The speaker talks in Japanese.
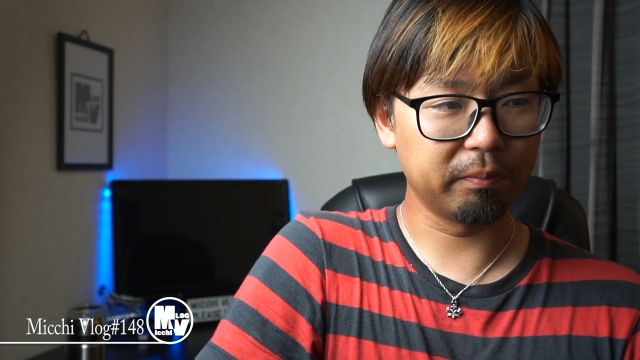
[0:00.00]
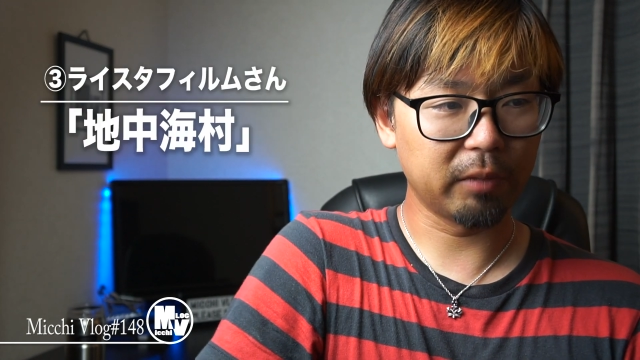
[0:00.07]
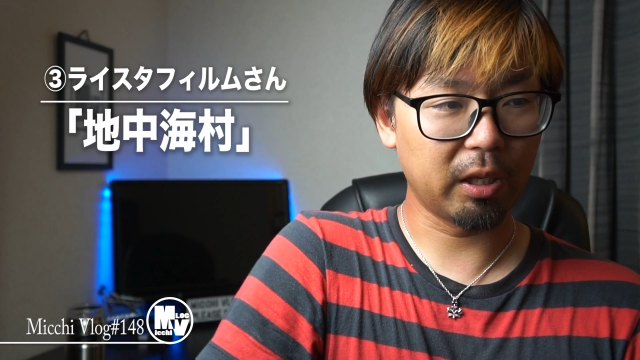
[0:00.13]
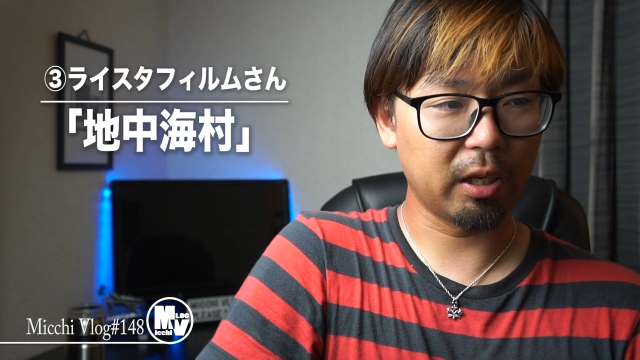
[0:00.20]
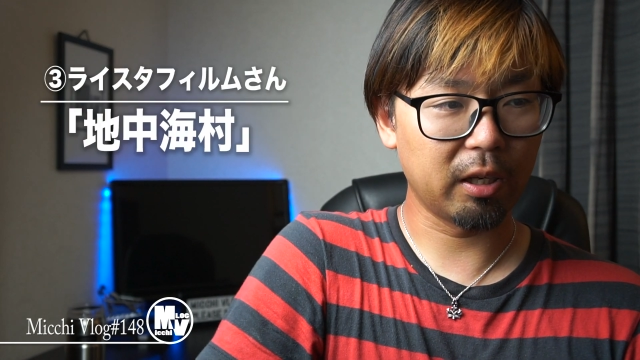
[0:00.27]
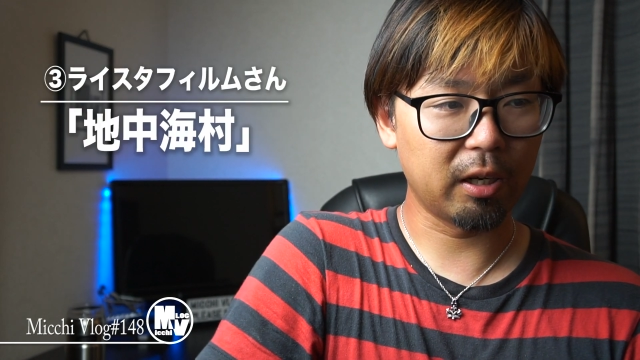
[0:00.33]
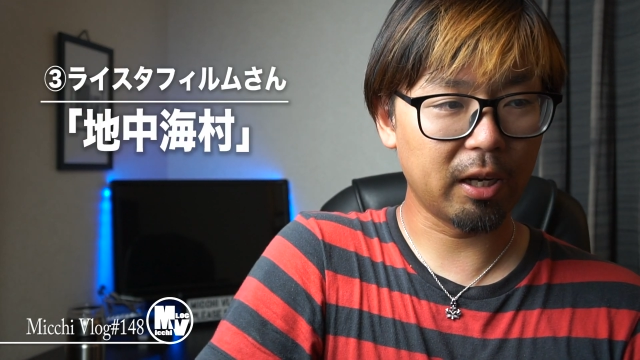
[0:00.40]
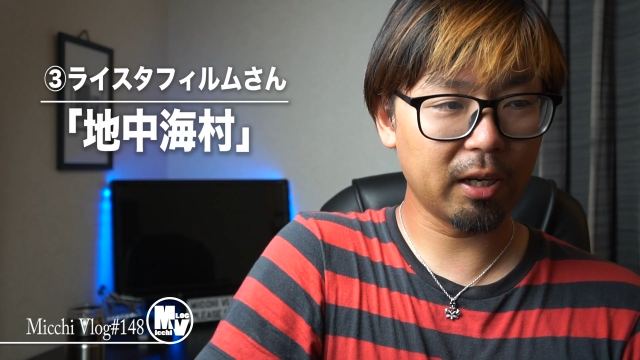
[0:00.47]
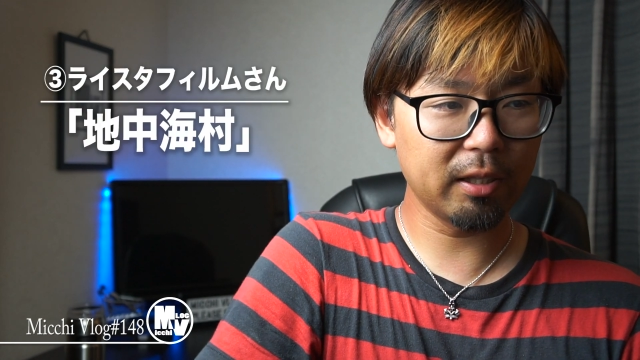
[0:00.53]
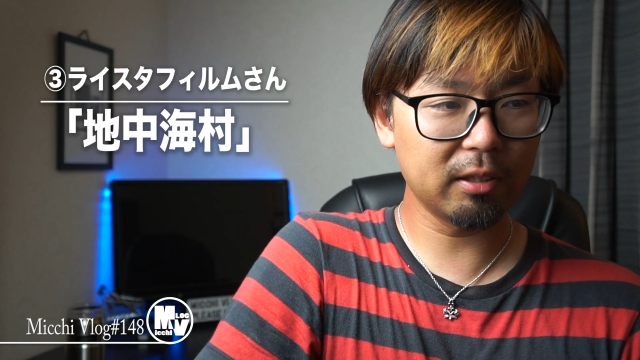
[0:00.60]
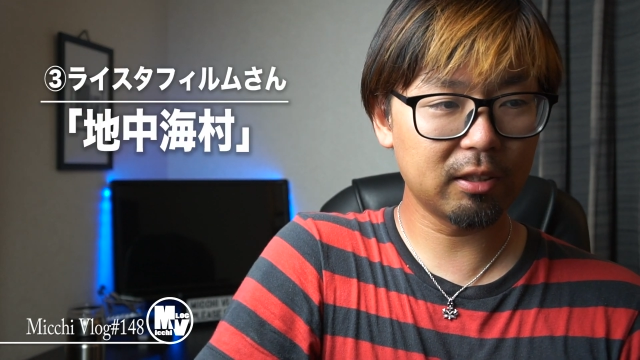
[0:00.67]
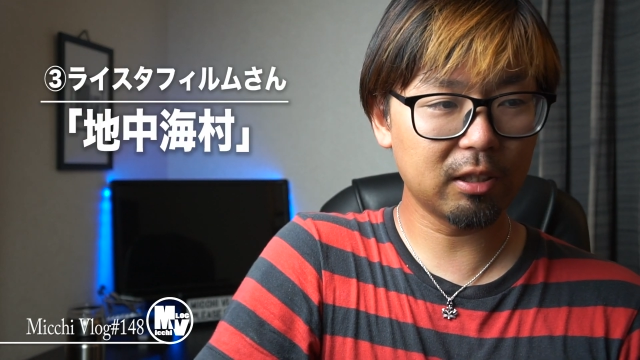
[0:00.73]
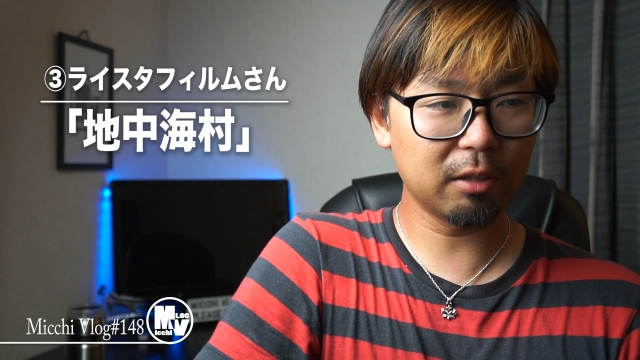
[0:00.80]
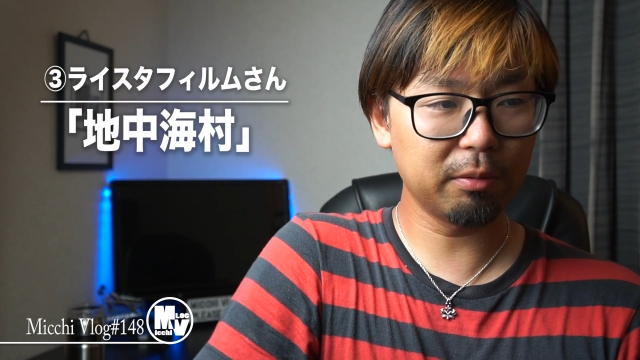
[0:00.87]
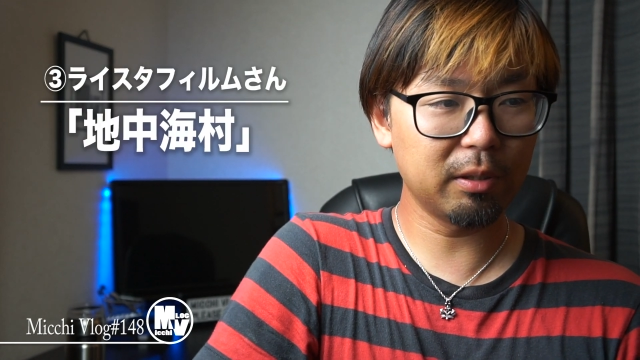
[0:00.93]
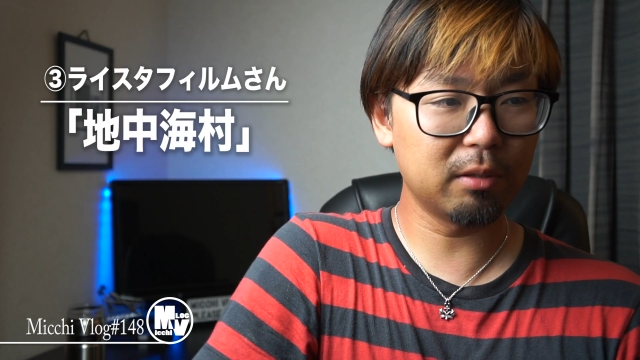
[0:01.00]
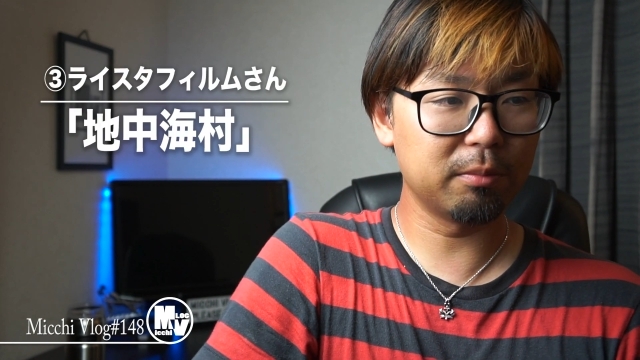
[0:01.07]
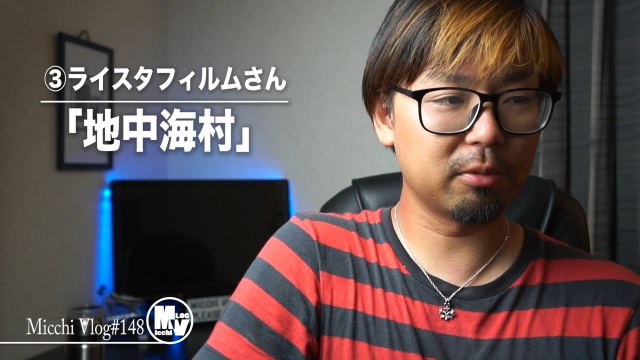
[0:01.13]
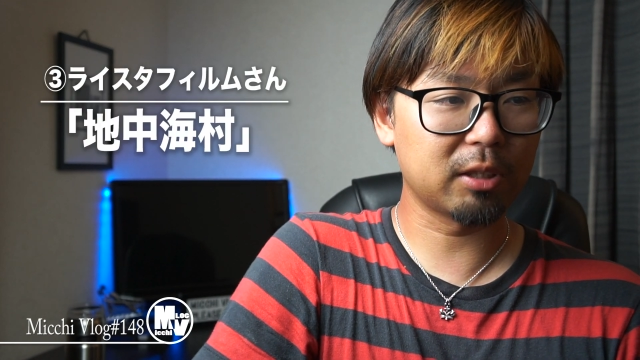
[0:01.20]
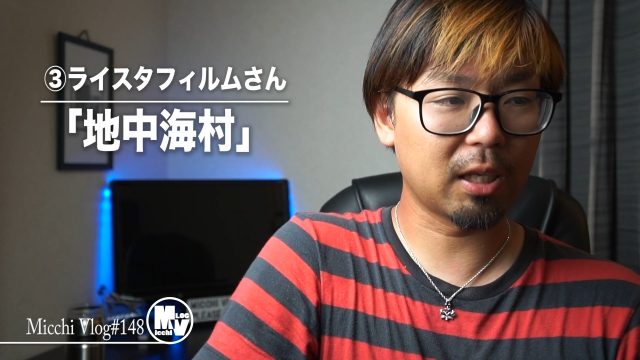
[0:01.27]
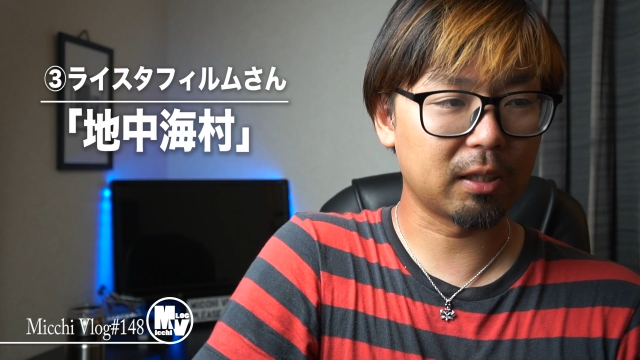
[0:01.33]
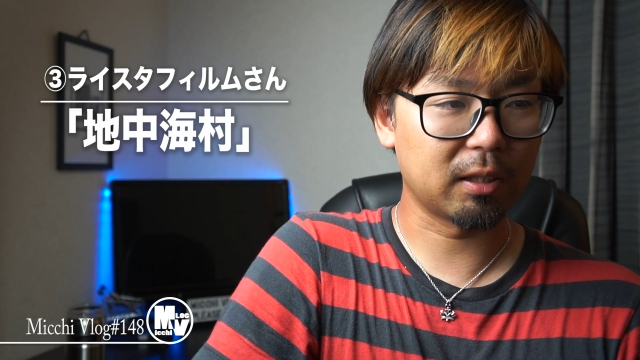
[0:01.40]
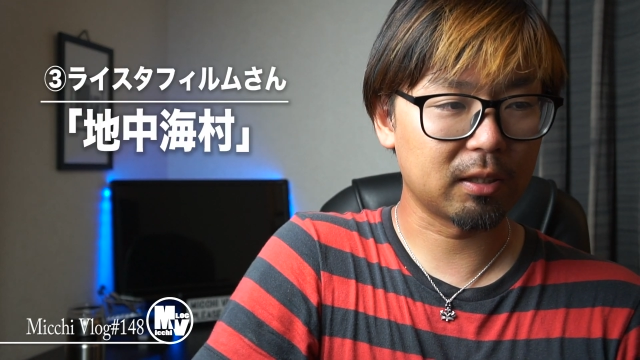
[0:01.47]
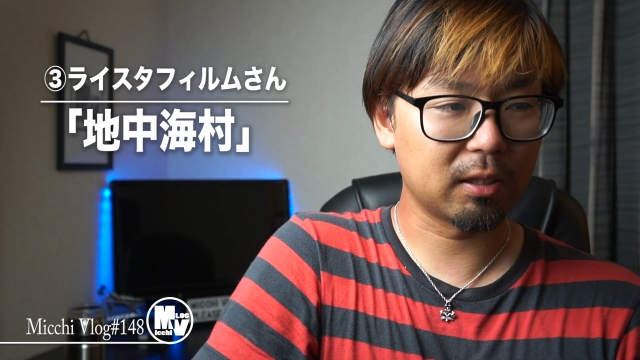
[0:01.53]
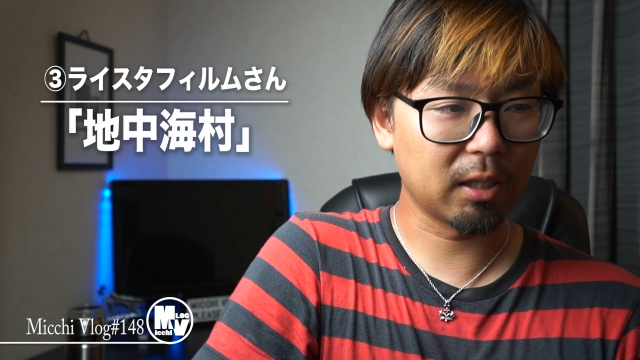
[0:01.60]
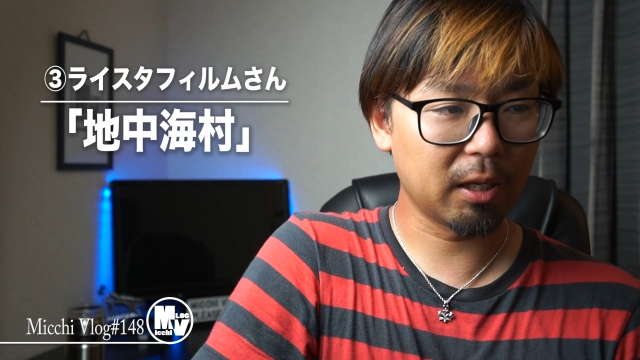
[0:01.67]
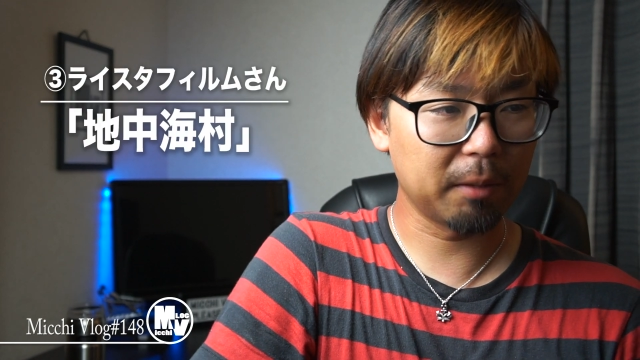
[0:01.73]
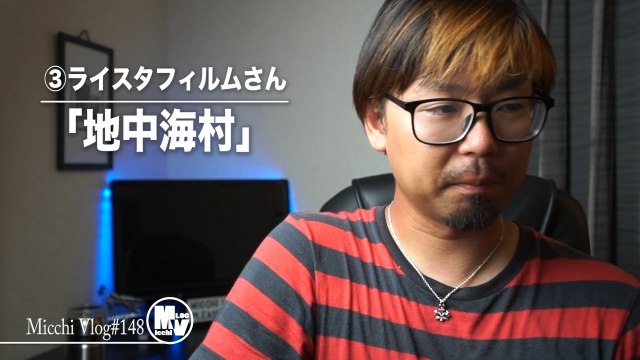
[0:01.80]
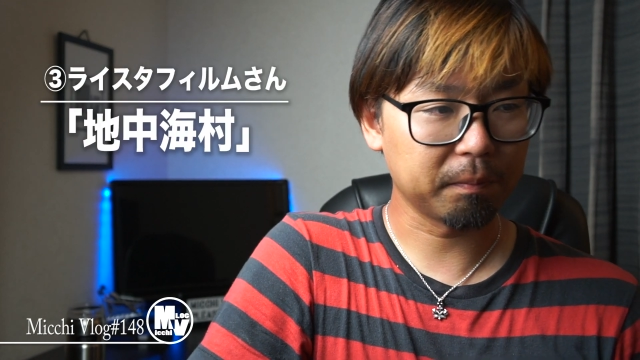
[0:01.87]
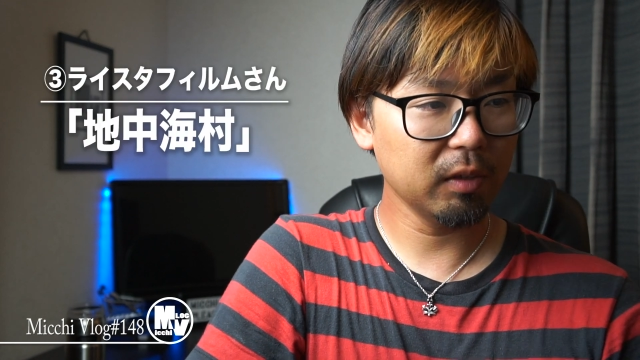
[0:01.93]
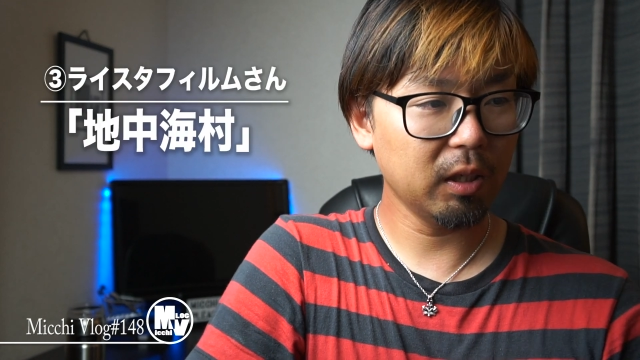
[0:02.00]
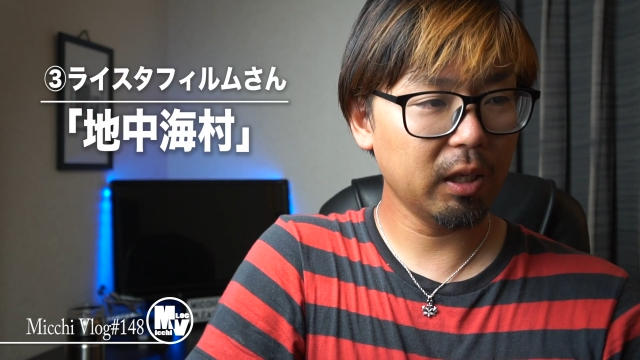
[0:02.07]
えー、ライスタフィルムさんですね、